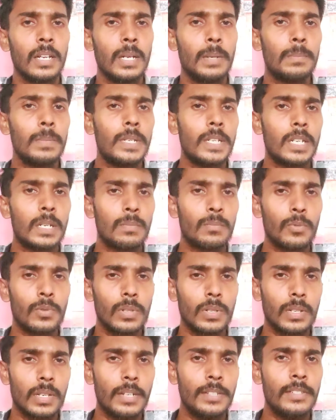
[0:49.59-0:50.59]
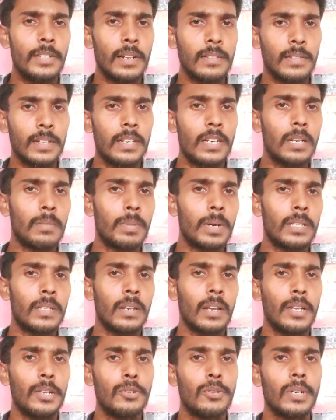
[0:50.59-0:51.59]
இப்படி இருக்கும்போது ரஷ்யா சைடில்
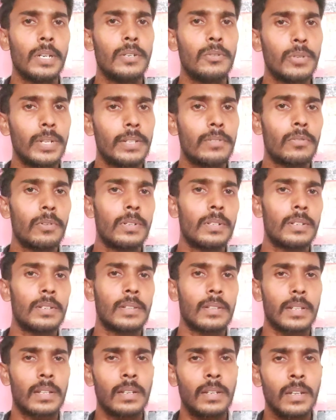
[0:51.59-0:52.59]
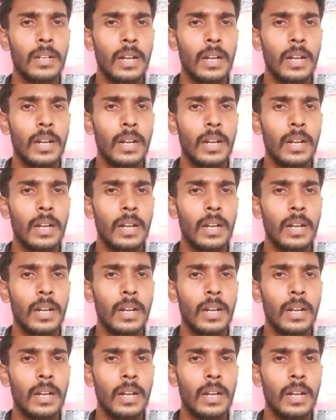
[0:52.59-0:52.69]
பார்த்தீங்கன்னா யுக்ரைனுடைய சோல்ஜர்ஸை